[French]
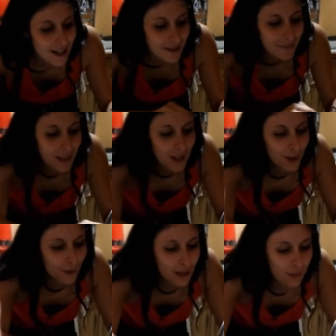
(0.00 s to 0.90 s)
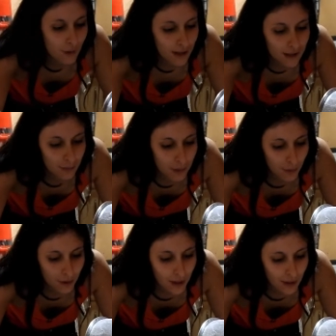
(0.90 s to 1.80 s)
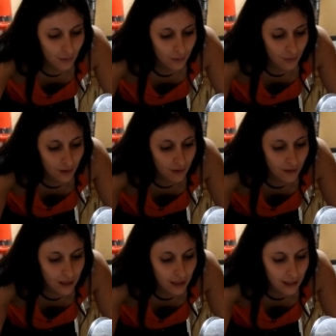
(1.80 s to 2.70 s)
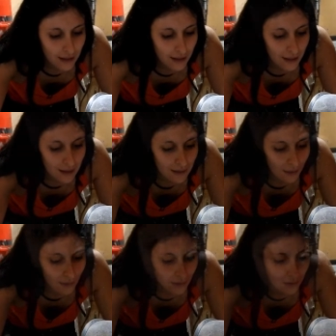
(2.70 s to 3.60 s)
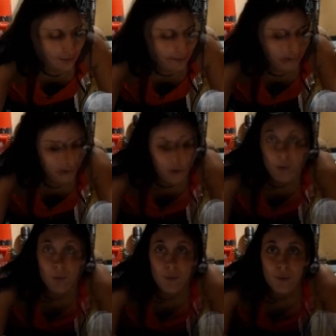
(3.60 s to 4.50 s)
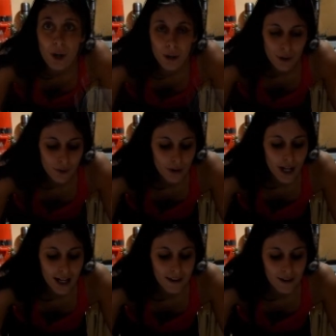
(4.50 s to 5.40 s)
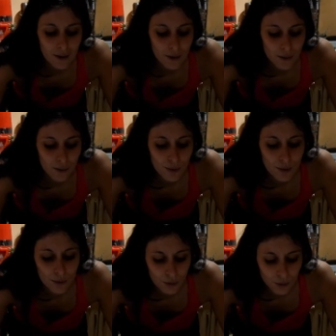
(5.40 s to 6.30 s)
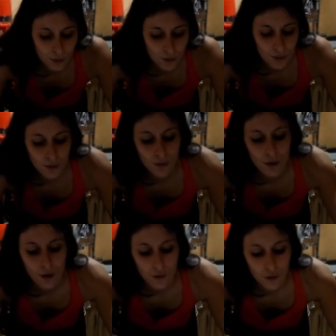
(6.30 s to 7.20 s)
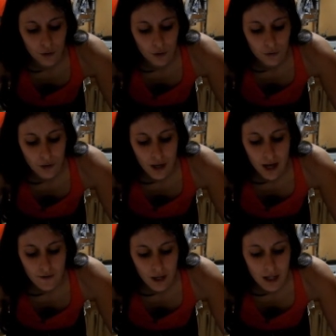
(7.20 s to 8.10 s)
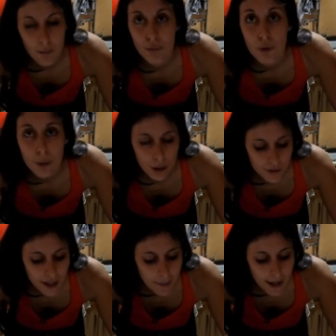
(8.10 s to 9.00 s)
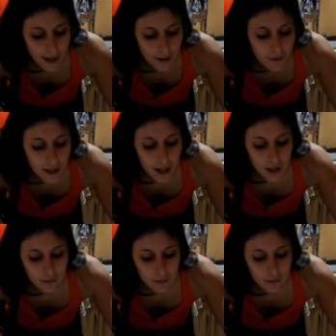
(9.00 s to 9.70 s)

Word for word: Voilà. Donc là, il vous reste un petit peu de graines. Donc vous enlevez les graines restantes. Une fois que vos graines sont, dessus euh, votre feuille avec la pulpe, hein, c'est pas grave,